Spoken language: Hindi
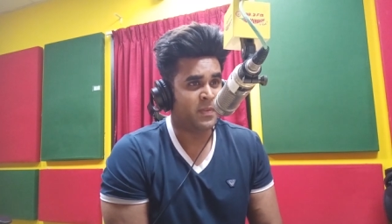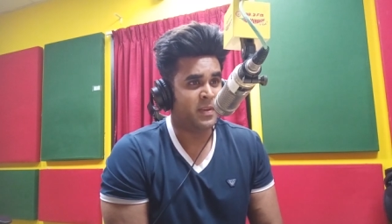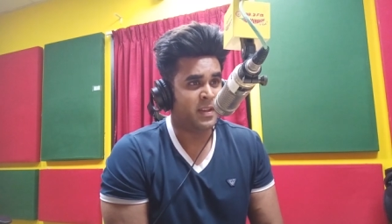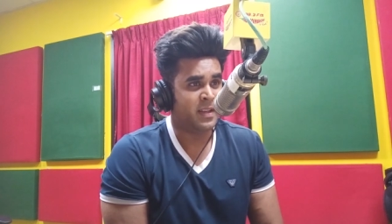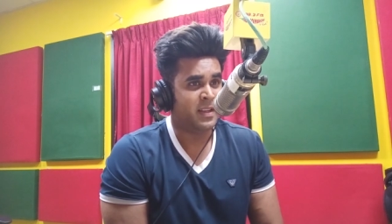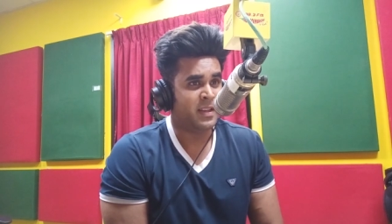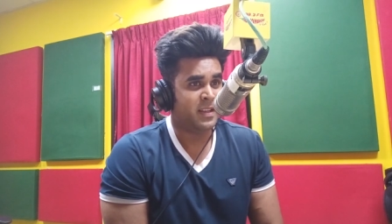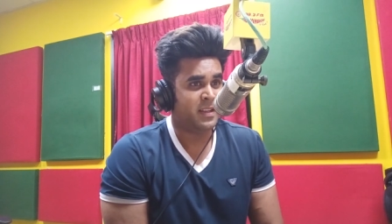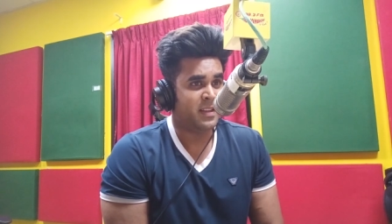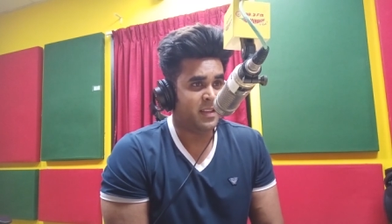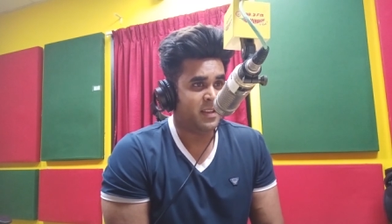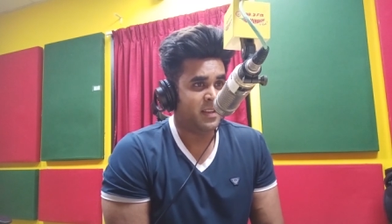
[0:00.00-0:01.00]
हाँ और
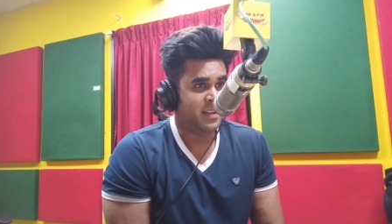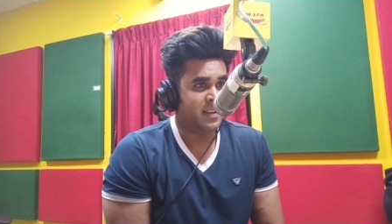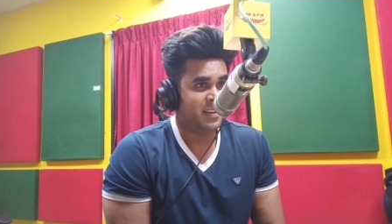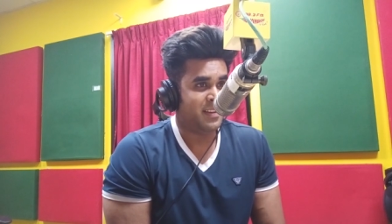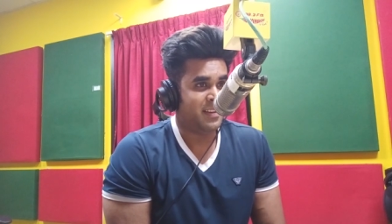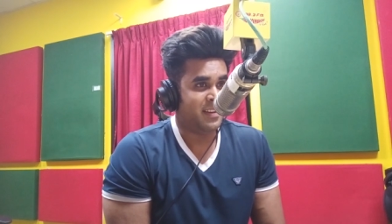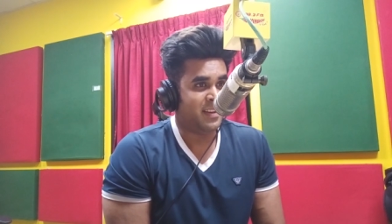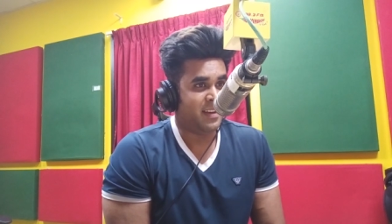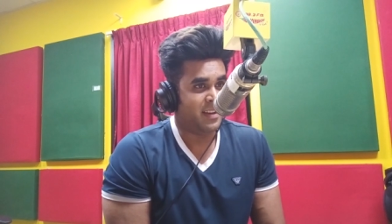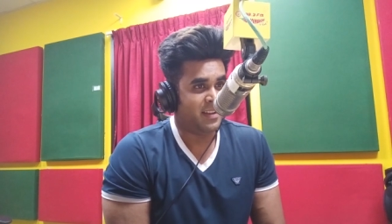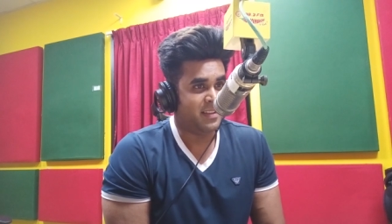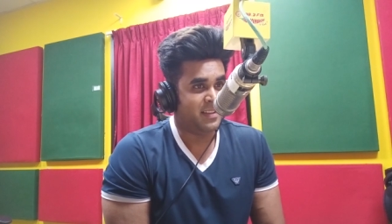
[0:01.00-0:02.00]
पूल साइड
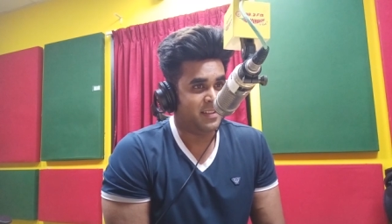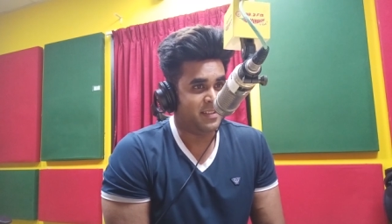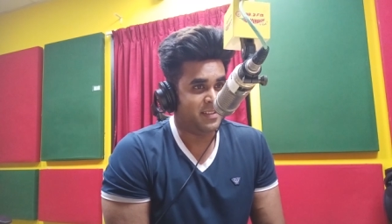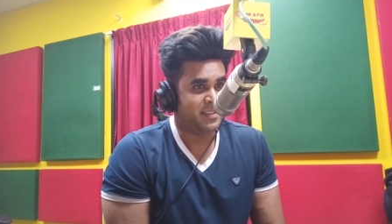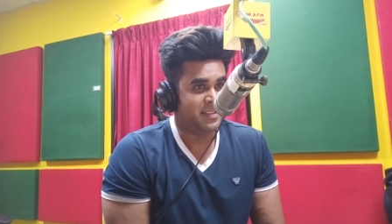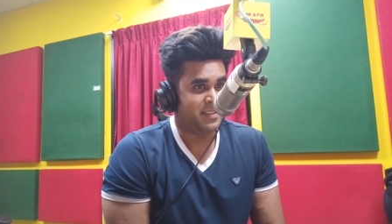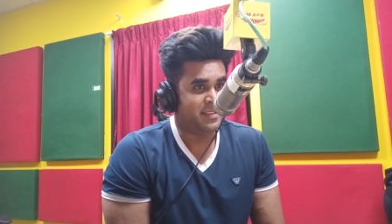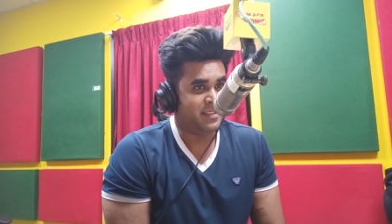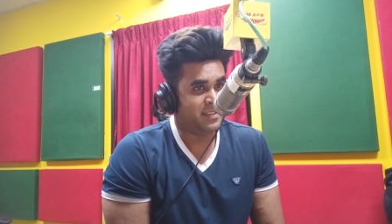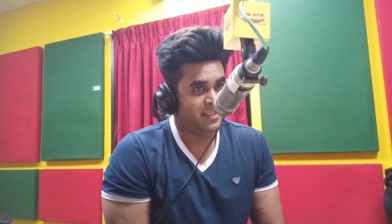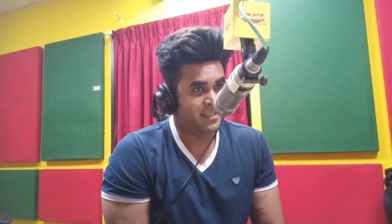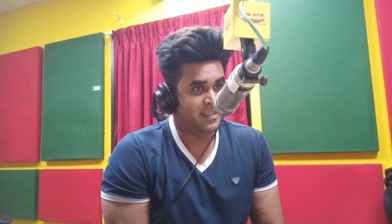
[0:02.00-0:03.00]
रूम भी दे रहे हैं पर
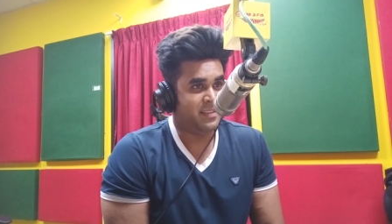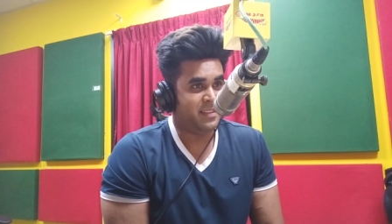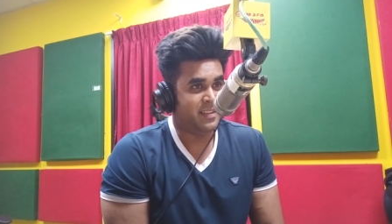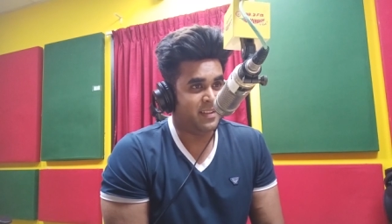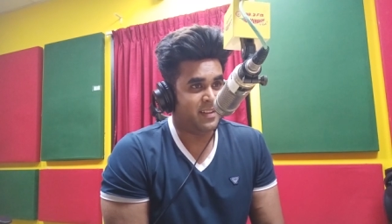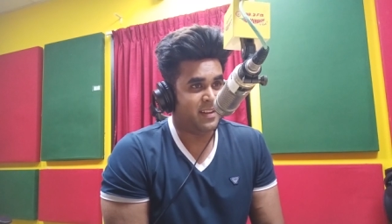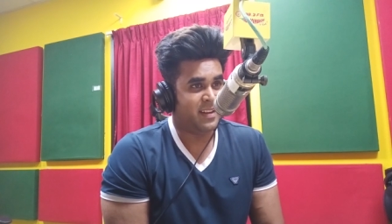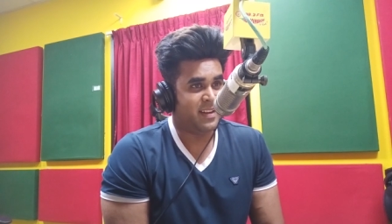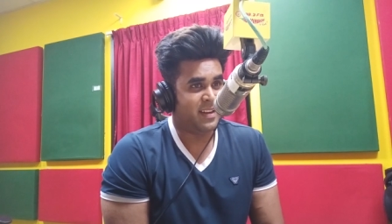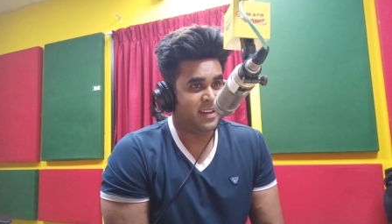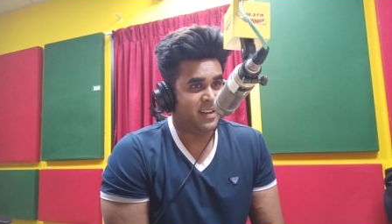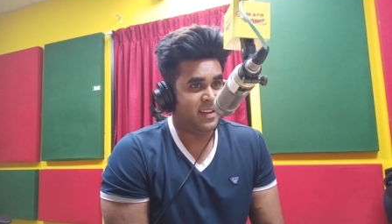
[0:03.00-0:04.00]
मुझे देखना है
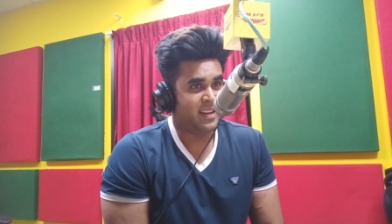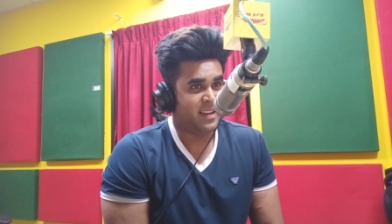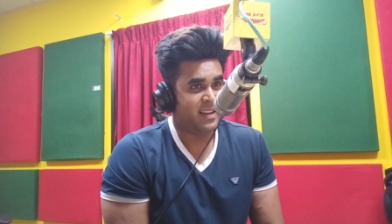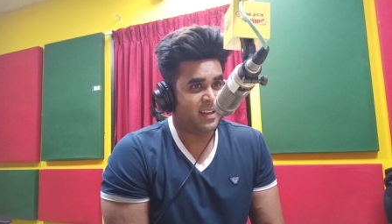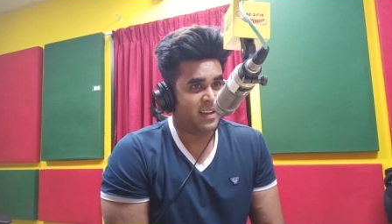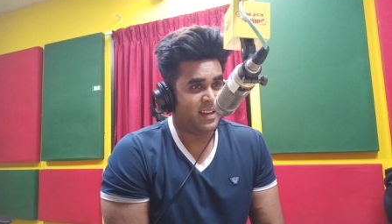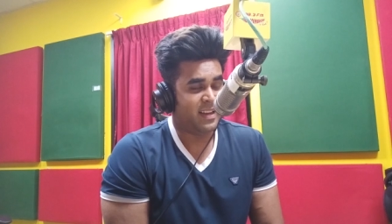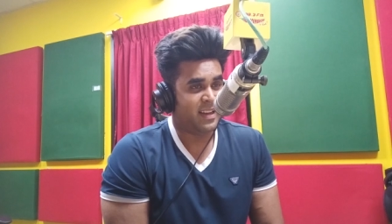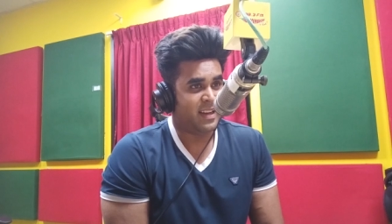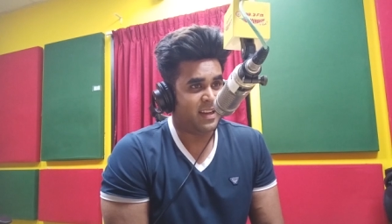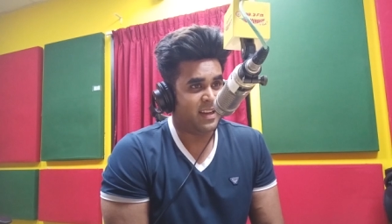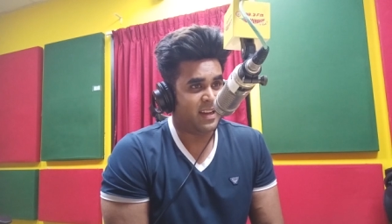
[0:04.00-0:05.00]
वो क्या देखना है
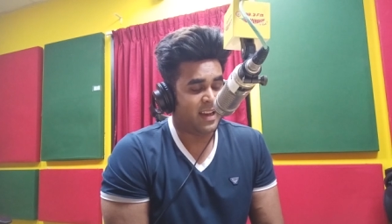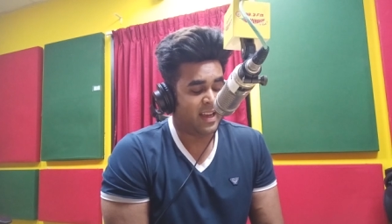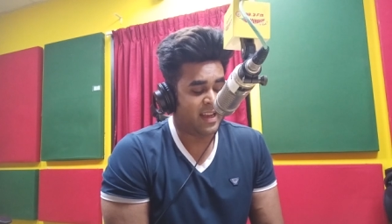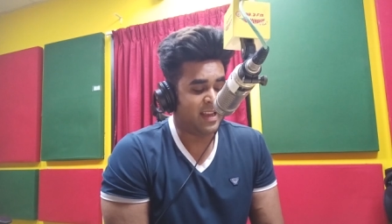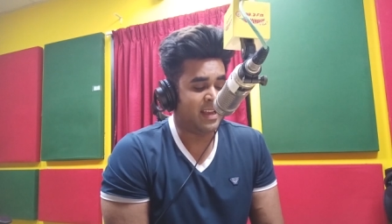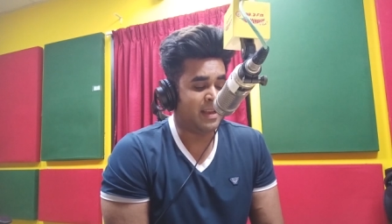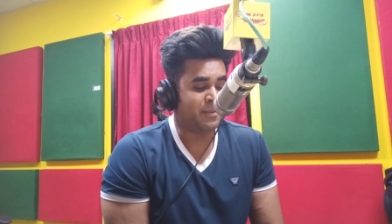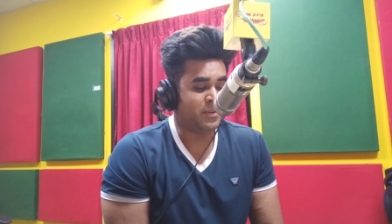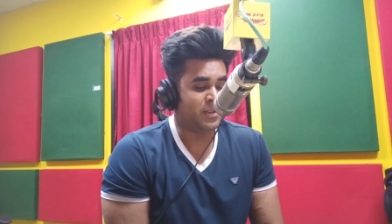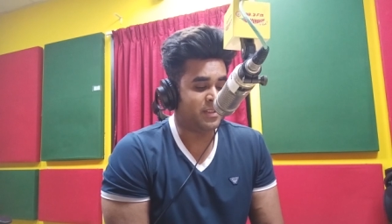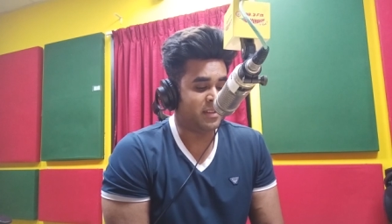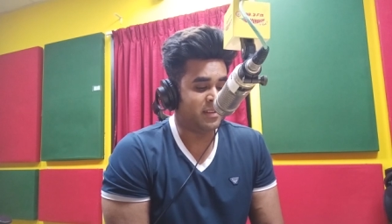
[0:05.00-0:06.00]
हाँ
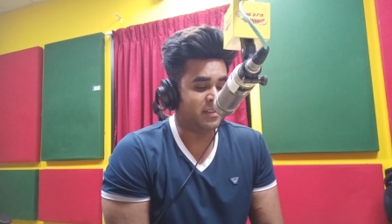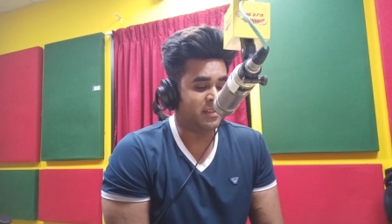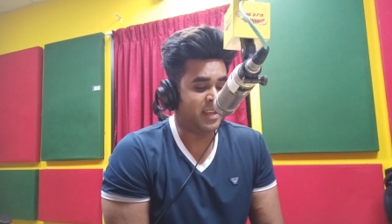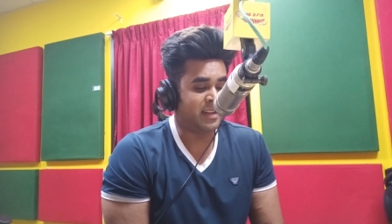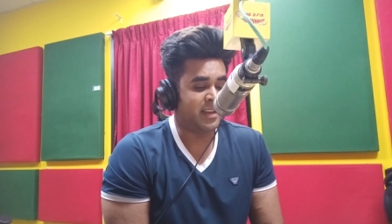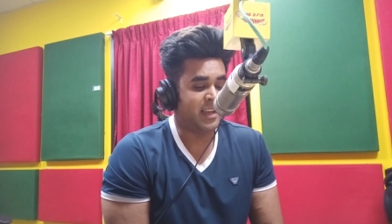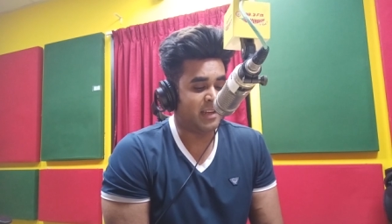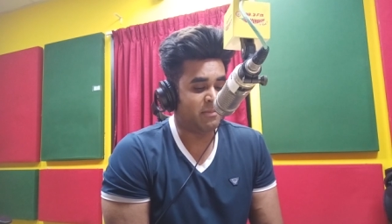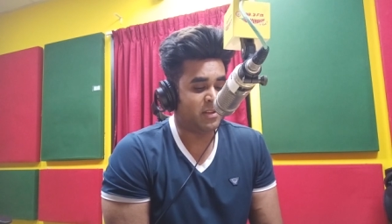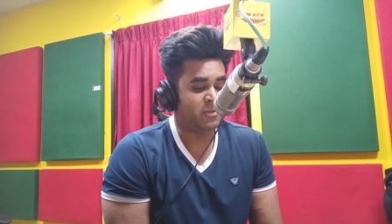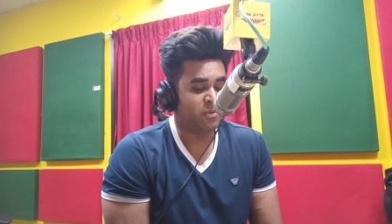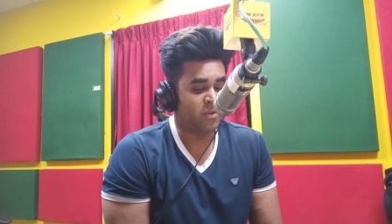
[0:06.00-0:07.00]
आपको देखना है
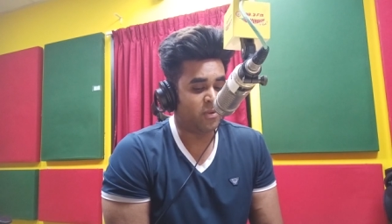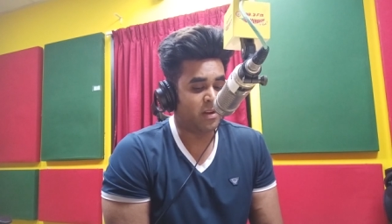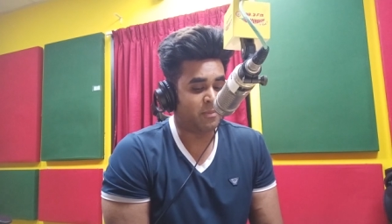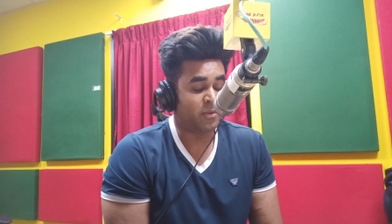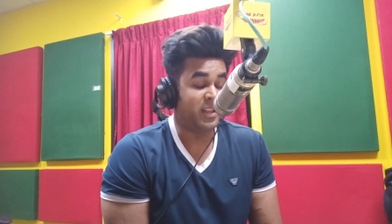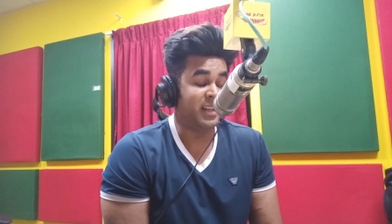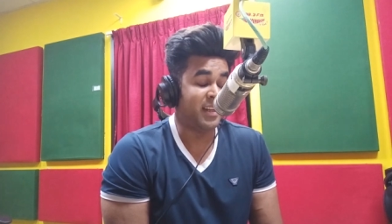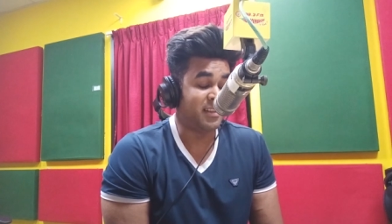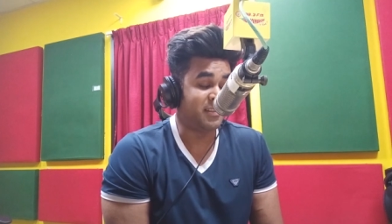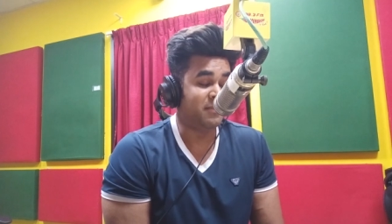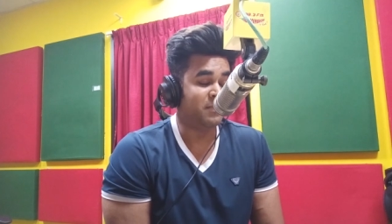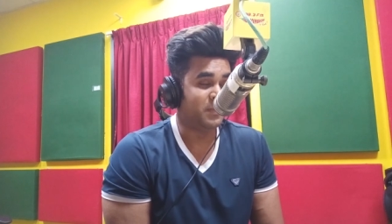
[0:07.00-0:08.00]
बस वो आपको देखना है सर